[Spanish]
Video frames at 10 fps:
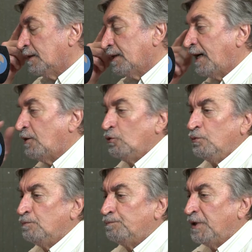Hago
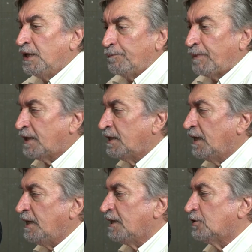un pie de
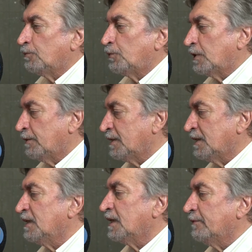página en esto, porque va a
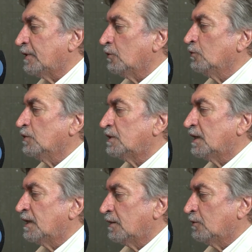tener que ver con
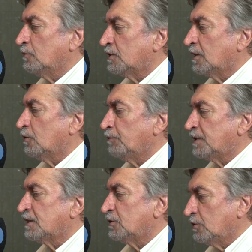nuestra
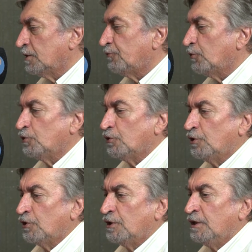conversación de fondo
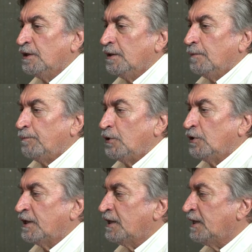de hoy. Pero
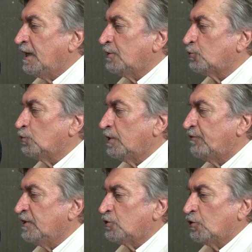en general sus
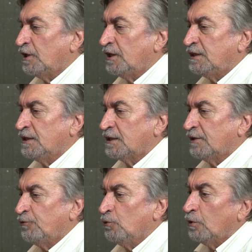defensores dicen
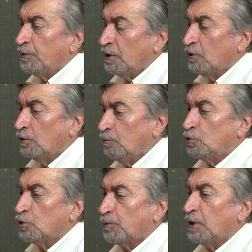que fue un gobierno con
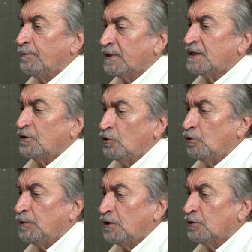muchos problemas
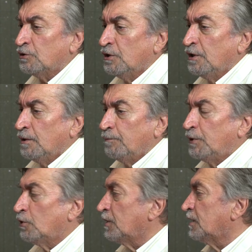económicos,
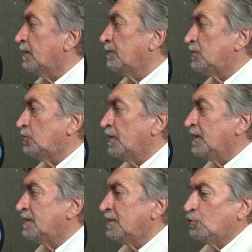pero restableció la
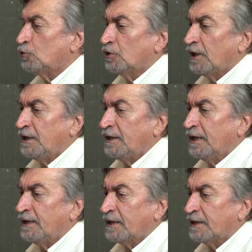
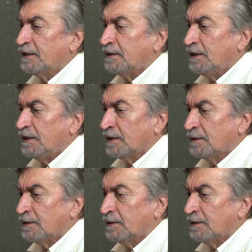institucionalidad en la Argentina.